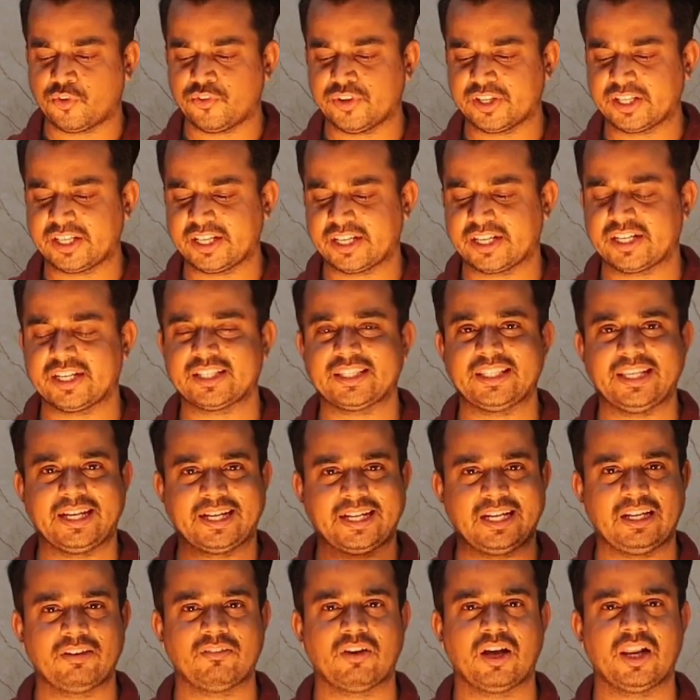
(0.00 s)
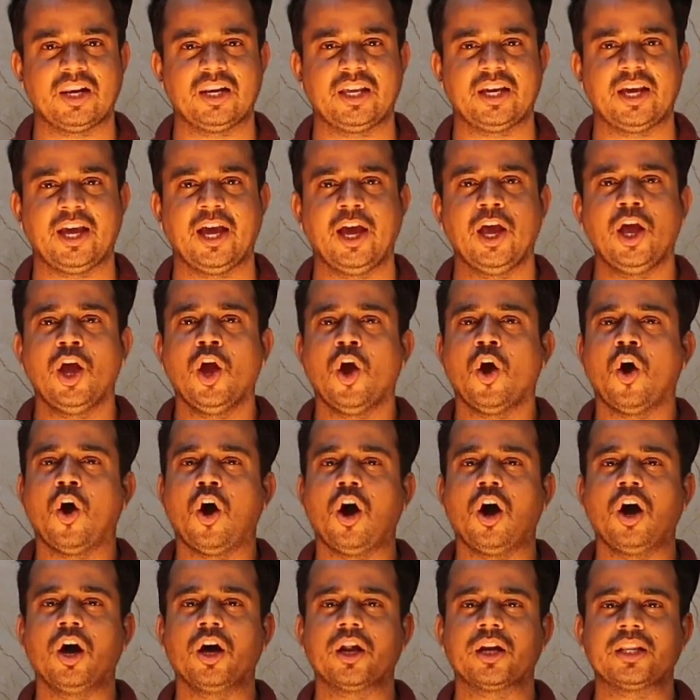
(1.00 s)
फॉरवर्ड कर कर देखने वाले हैं
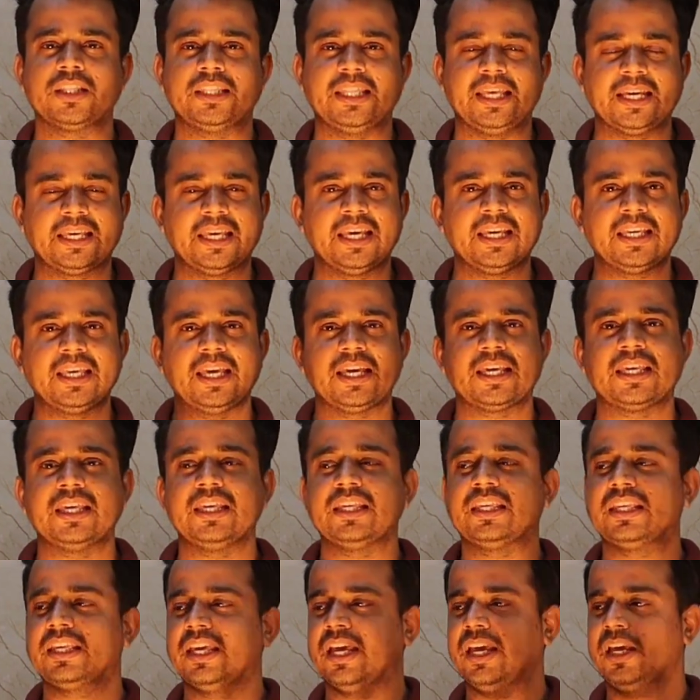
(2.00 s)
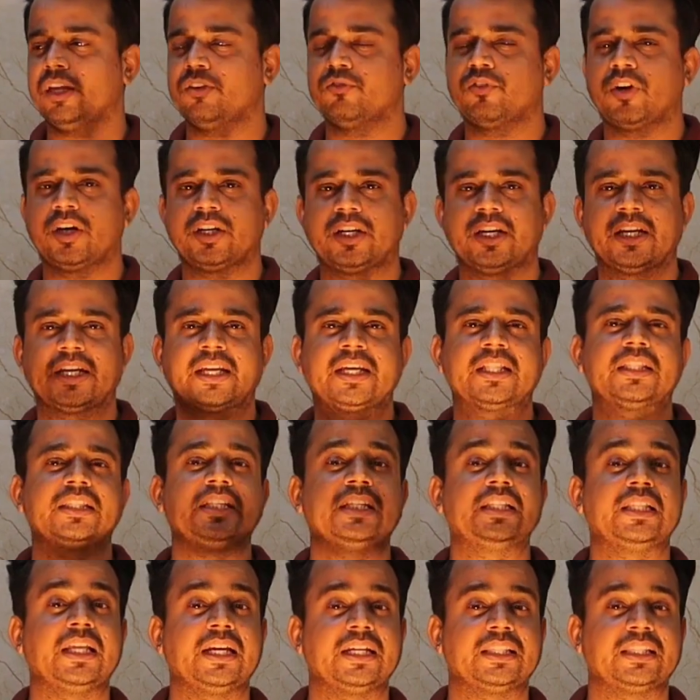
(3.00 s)
और देखेंगे कि ये इन्वर्टर
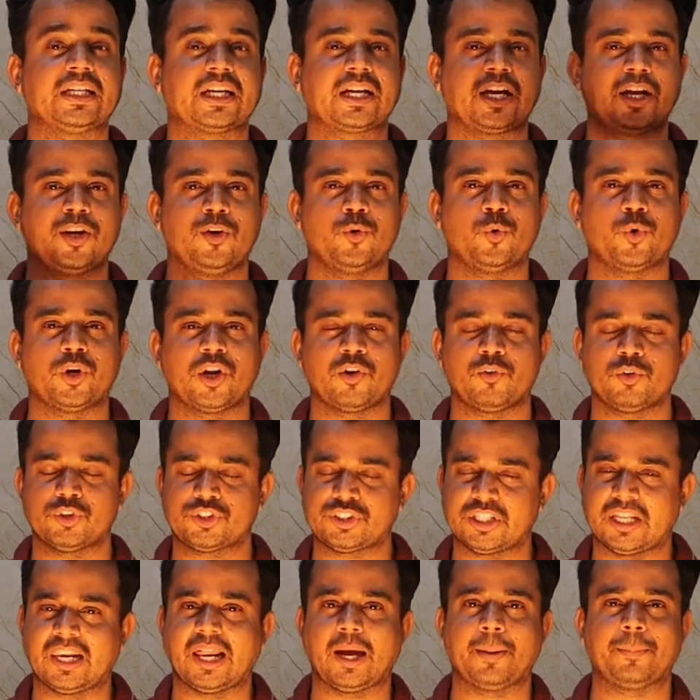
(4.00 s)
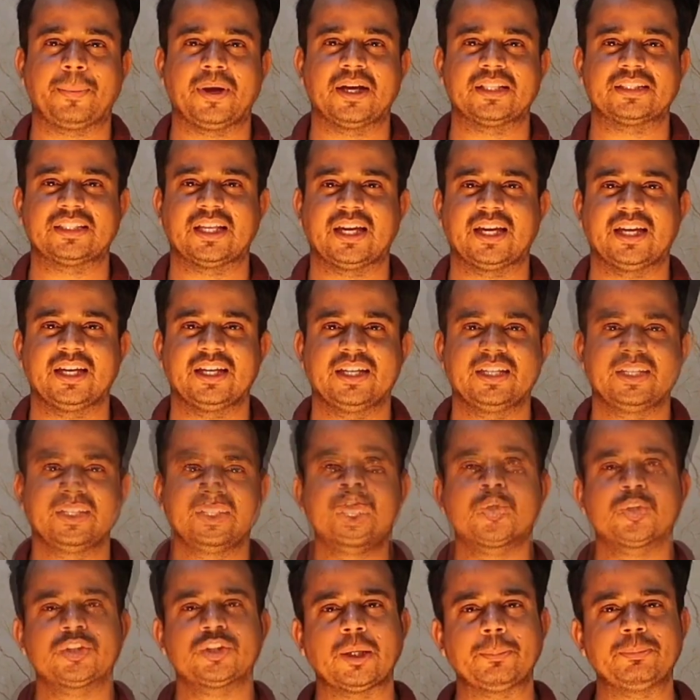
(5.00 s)
कितनी देर तक का लोड है वो चला पाता है
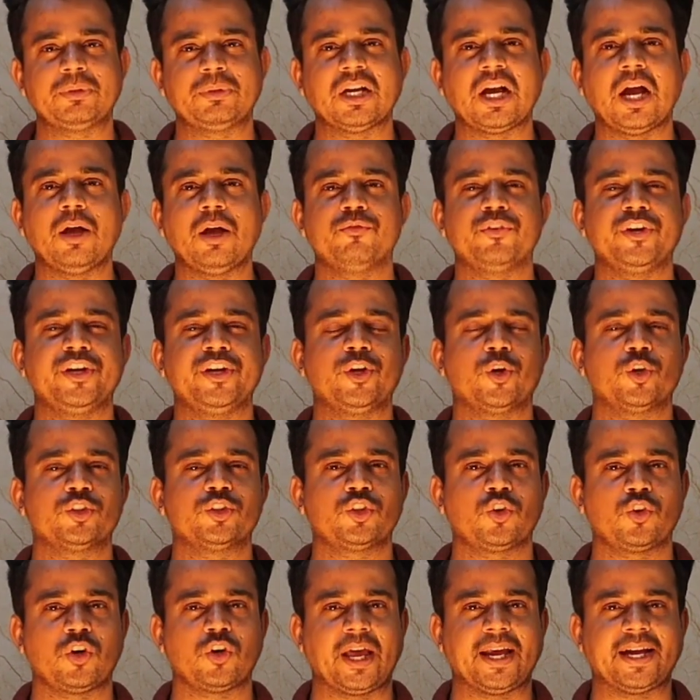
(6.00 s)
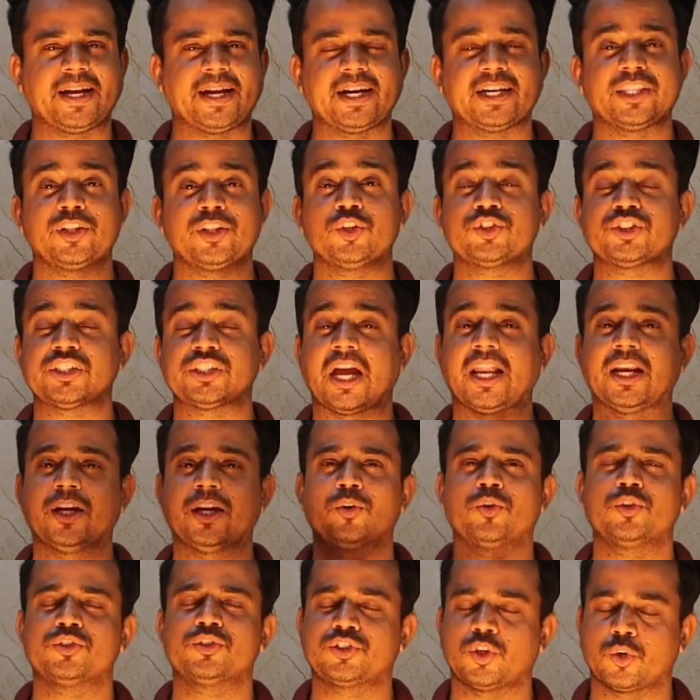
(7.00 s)
सो so, तब तक आप वीडियो को जरूर लाइक कर दें और
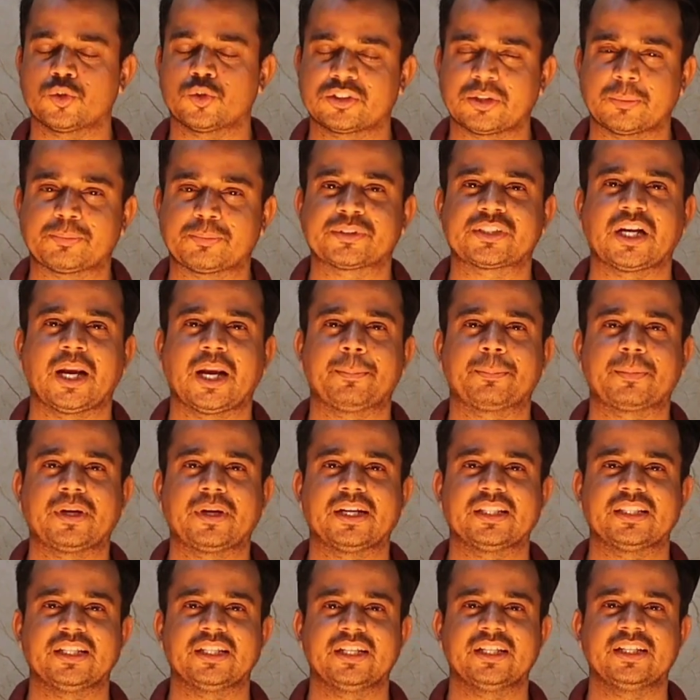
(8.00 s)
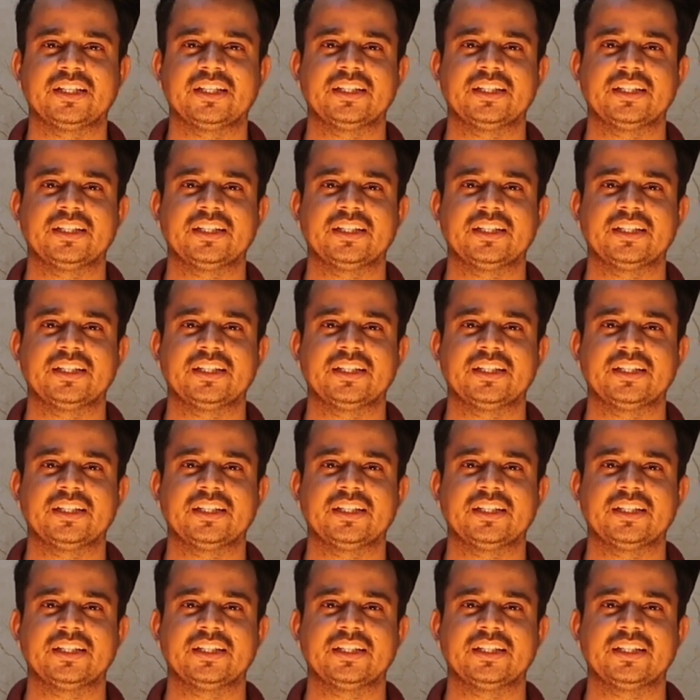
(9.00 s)
चैनल को ज़रूर सब्सक्राइब कर दें